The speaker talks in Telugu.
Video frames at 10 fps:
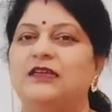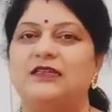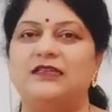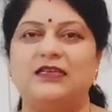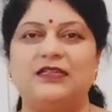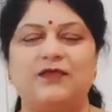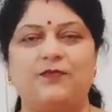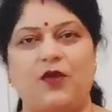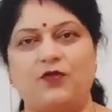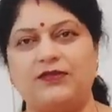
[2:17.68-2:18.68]
డిజైనర్
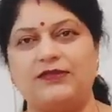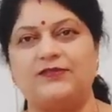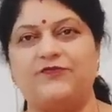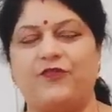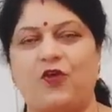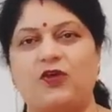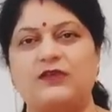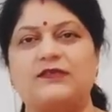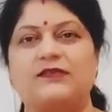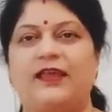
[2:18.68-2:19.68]
బ్లౌజెస్
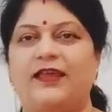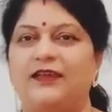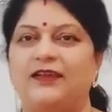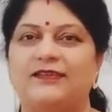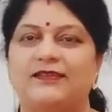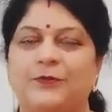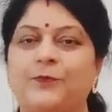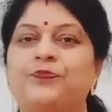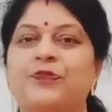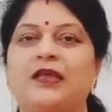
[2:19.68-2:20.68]
ఫ్రాక్స్ లెహెంగాస్
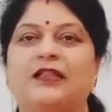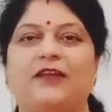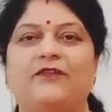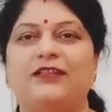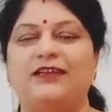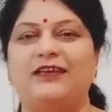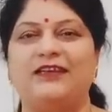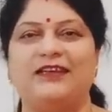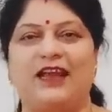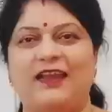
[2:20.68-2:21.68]
తర్వాత
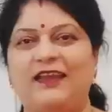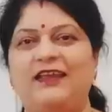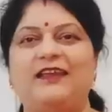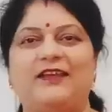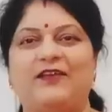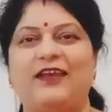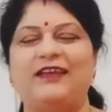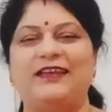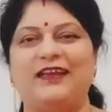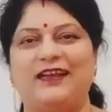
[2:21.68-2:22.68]
ఇంకా అన్ని ఇంకా
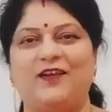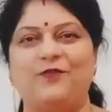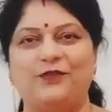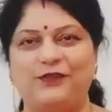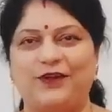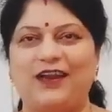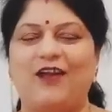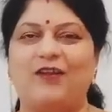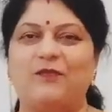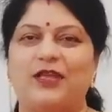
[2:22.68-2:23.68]
వెరైటీ ఇంకా నాకు గుర్తు కూడా
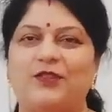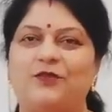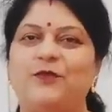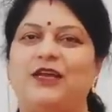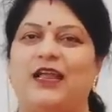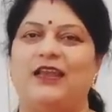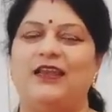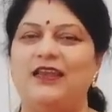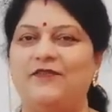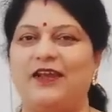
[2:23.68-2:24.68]
రావడం లేదు మీకు
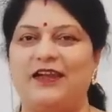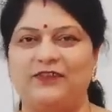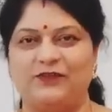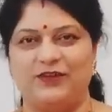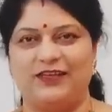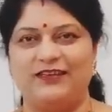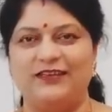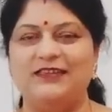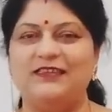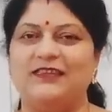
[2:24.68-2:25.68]
అన్ని వెరైటీస్ ఉంటాయి
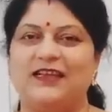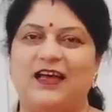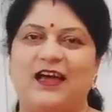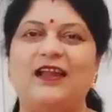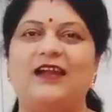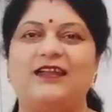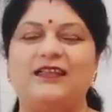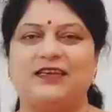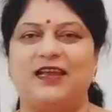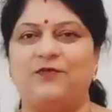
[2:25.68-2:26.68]
చాలా అంటే
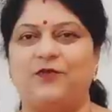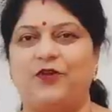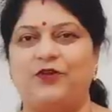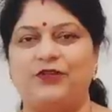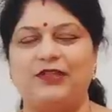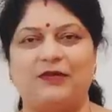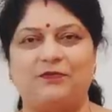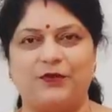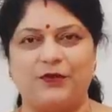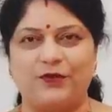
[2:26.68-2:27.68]
చాలా బాగుంటుంది
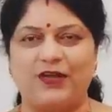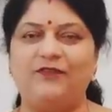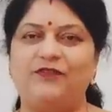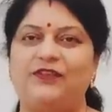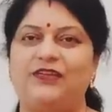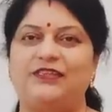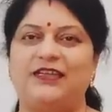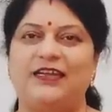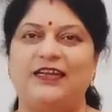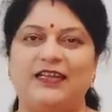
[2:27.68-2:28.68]
తప్పకుండా విజిట్
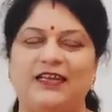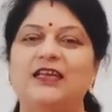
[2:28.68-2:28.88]
చేయండి